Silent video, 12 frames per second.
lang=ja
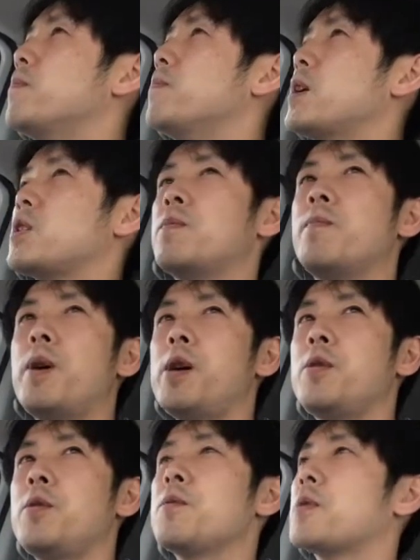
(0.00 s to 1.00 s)
まあ、失
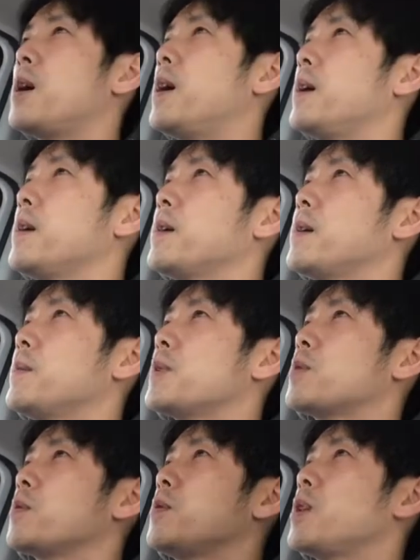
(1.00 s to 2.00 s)
敗というのか、ま
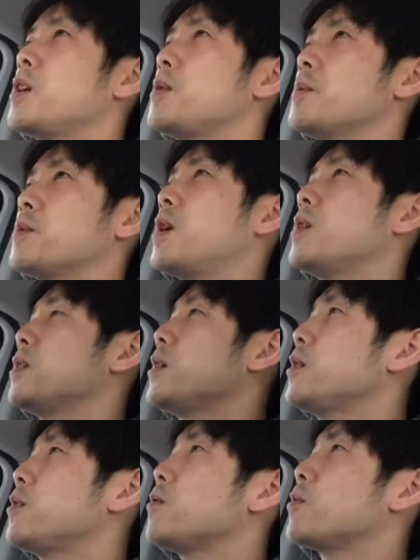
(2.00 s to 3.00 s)
そういう出来事があっ
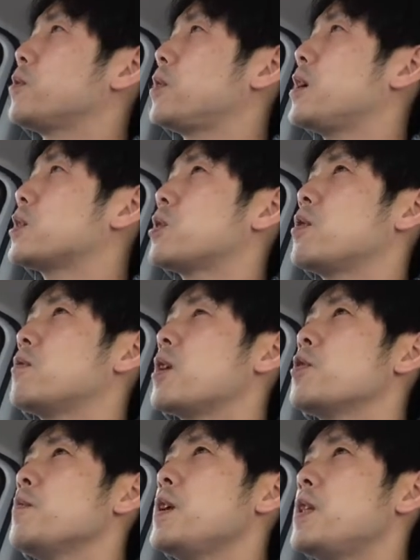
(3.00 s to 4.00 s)
たっていうことでそれを
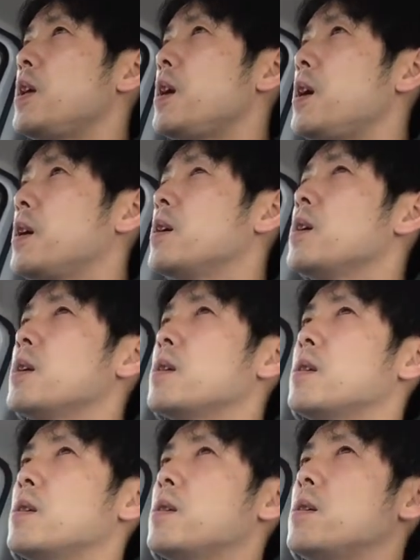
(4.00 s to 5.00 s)
受け止めて
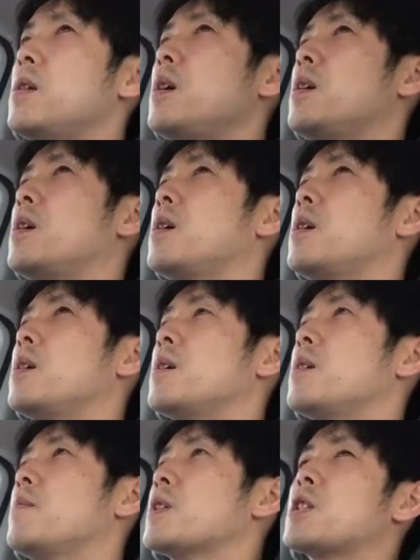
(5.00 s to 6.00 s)
で、
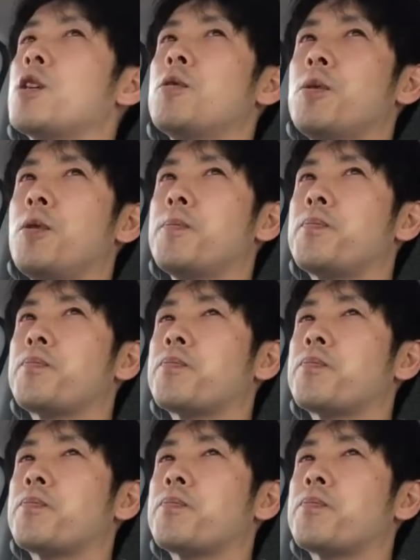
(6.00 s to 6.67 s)
えー、ま先ほど